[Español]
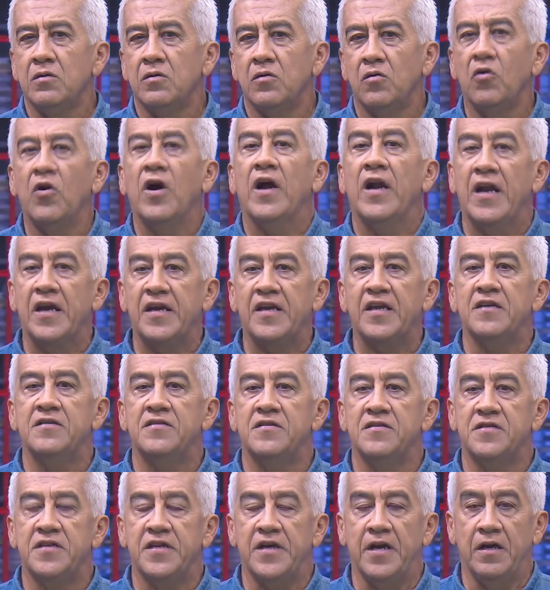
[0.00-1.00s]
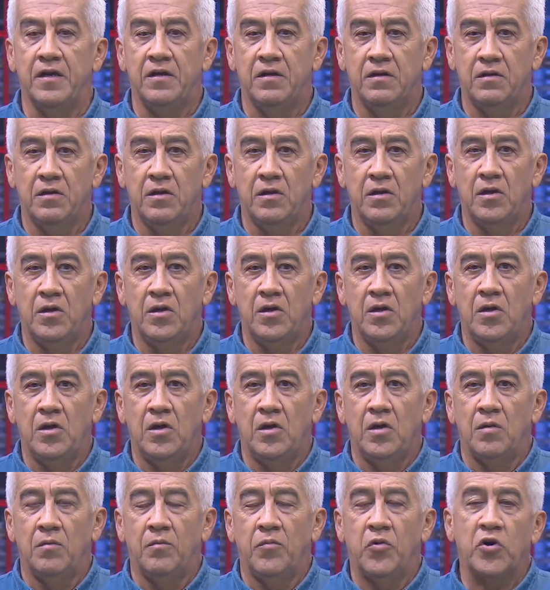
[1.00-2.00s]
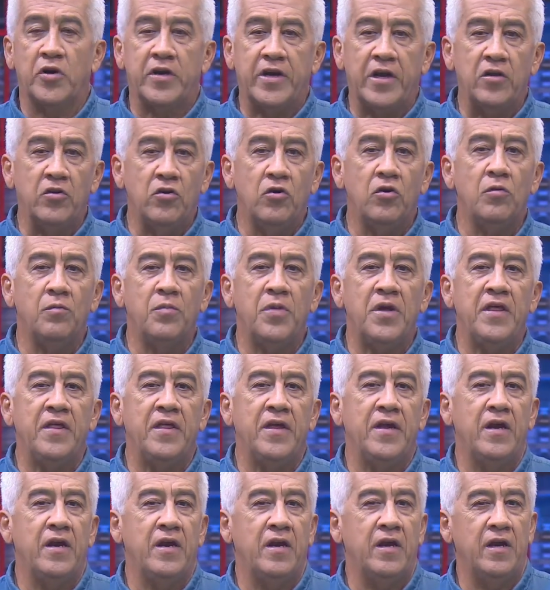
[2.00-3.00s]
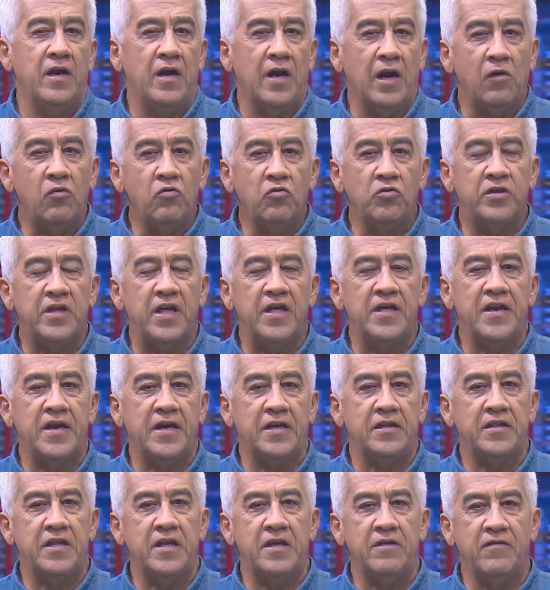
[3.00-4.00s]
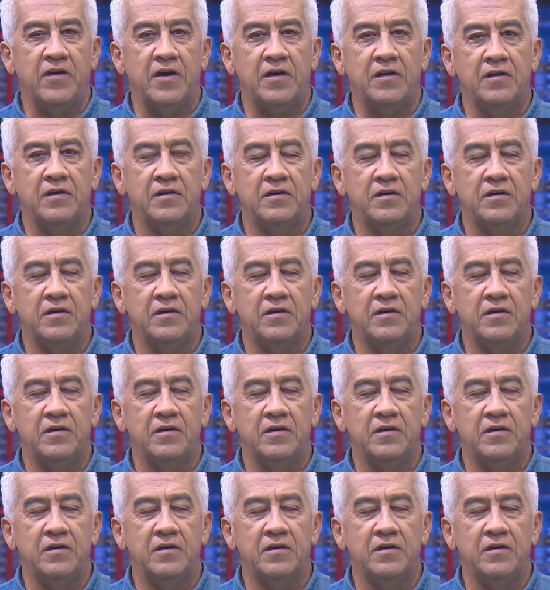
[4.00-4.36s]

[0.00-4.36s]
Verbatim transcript: Ojalá que así sea. Porque no olvide la junta directiva